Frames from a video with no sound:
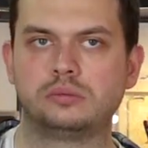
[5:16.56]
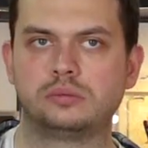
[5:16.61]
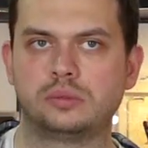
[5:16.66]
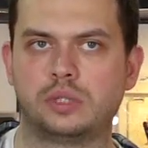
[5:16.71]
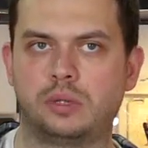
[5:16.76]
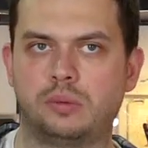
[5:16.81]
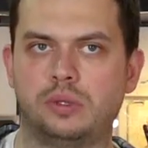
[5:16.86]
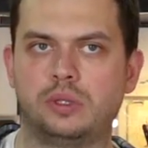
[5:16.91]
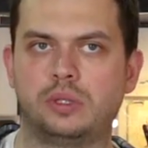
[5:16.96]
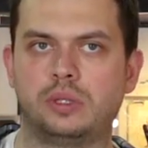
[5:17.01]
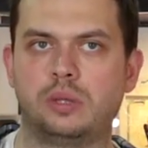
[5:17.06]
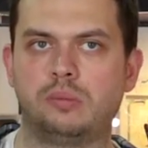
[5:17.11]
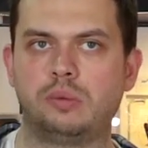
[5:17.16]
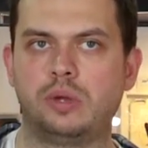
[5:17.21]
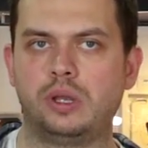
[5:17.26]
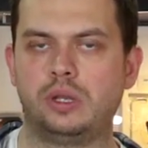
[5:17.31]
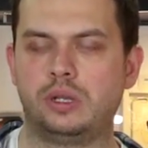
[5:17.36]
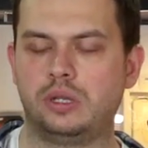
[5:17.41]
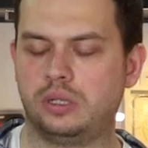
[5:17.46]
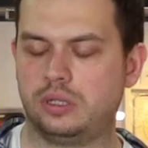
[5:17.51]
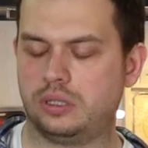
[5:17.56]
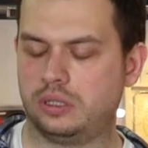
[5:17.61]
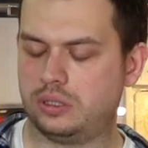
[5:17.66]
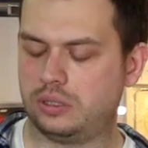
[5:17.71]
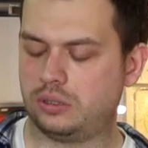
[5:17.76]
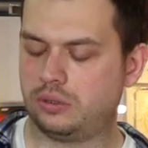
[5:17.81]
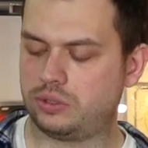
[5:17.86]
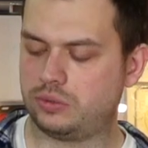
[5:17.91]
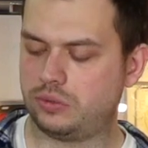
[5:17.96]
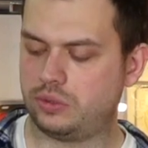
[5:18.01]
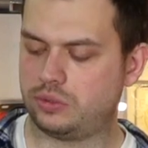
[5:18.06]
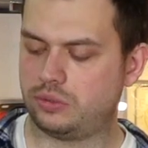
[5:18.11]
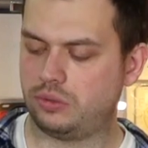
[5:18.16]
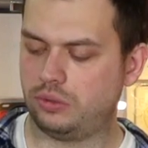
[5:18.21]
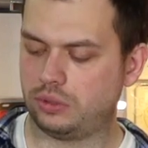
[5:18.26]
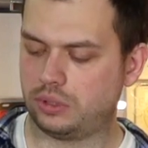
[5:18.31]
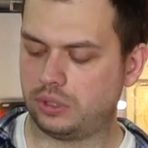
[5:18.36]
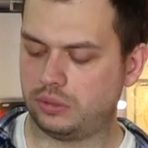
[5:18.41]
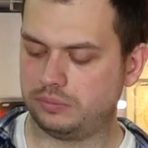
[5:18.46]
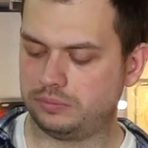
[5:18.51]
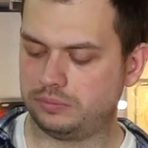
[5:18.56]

там они добавили розовый золото. И все